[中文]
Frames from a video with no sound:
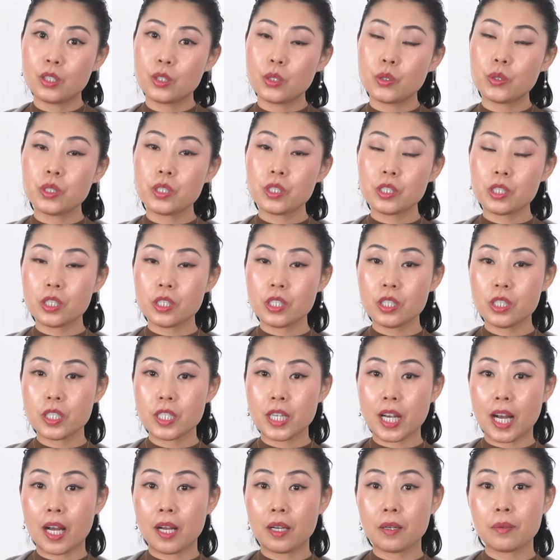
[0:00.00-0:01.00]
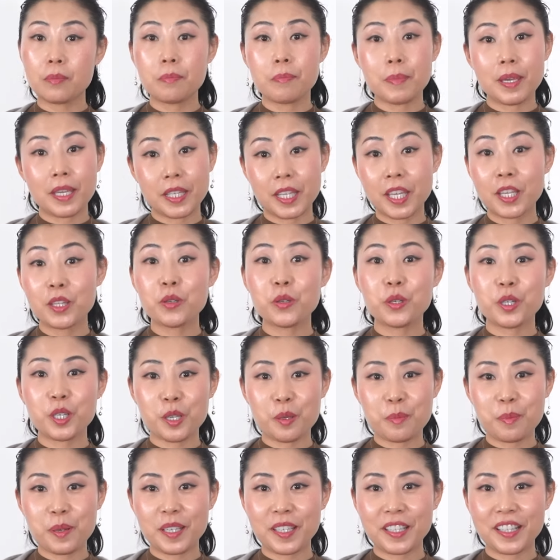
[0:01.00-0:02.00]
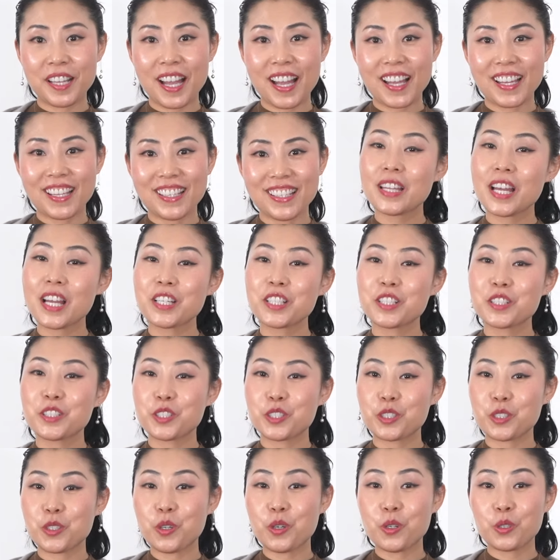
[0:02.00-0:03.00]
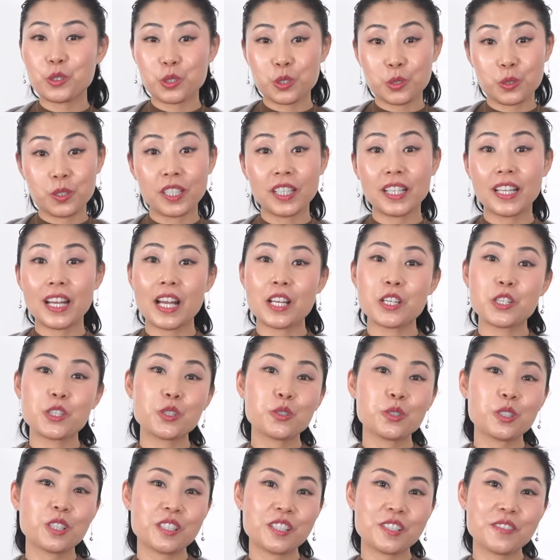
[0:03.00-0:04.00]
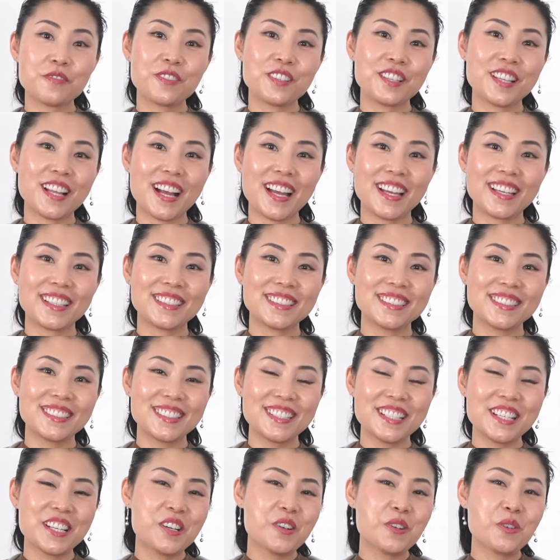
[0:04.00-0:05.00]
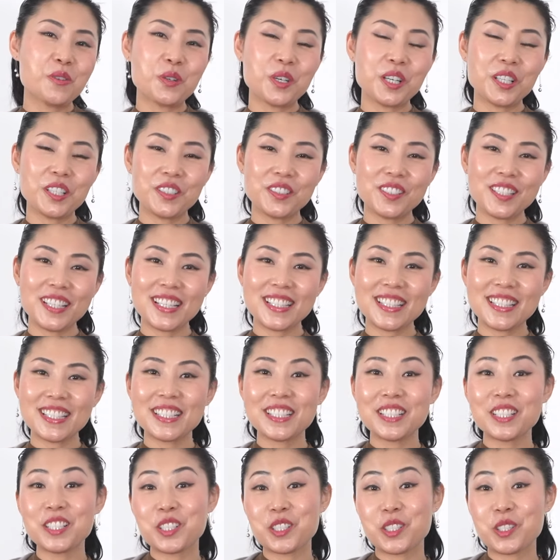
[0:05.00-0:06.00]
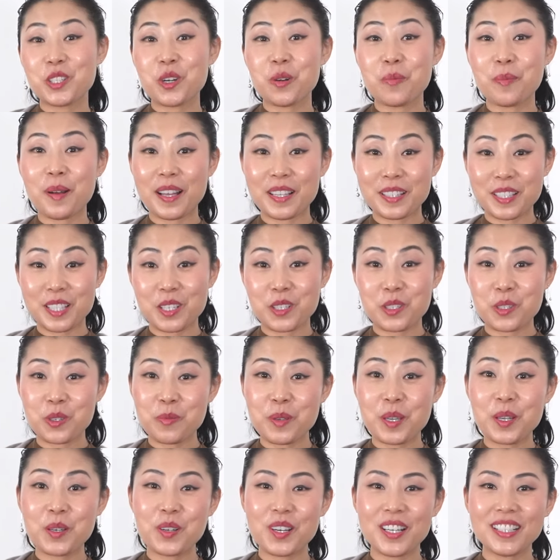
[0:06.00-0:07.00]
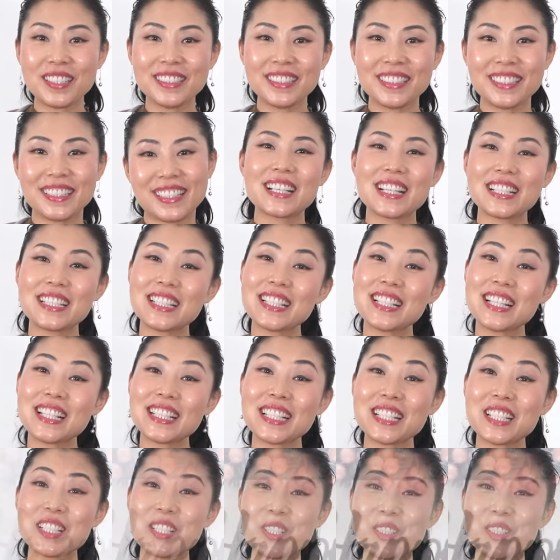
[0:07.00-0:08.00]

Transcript: 尤其是日常，每天都可以佩戴，戴着的时候就能感受到这份爱。我会留链接和折扣码在说明框。感谢大家的